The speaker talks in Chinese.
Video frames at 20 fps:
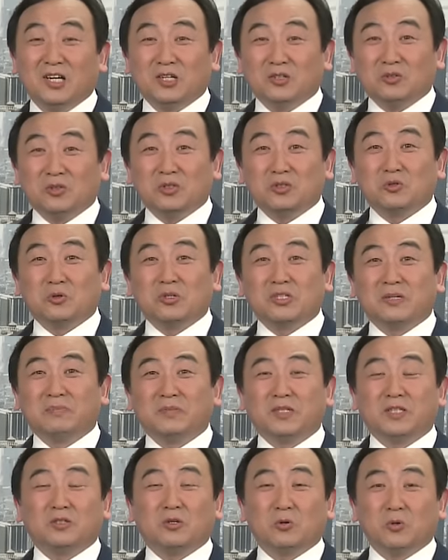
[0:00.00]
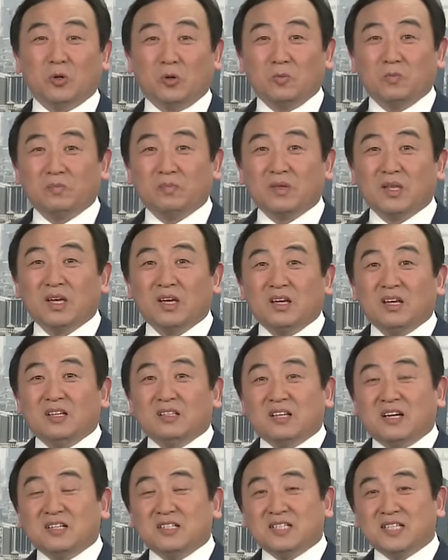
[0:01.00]
所以说什么的都有，
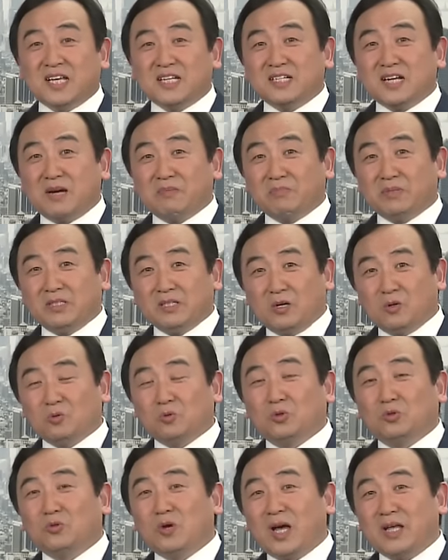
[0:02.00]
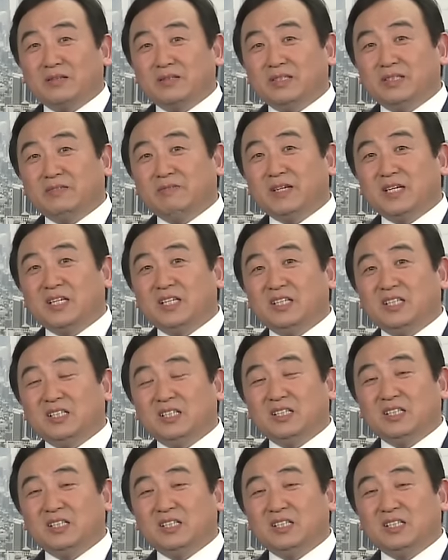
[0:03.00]
当然现场比较混乱，因为。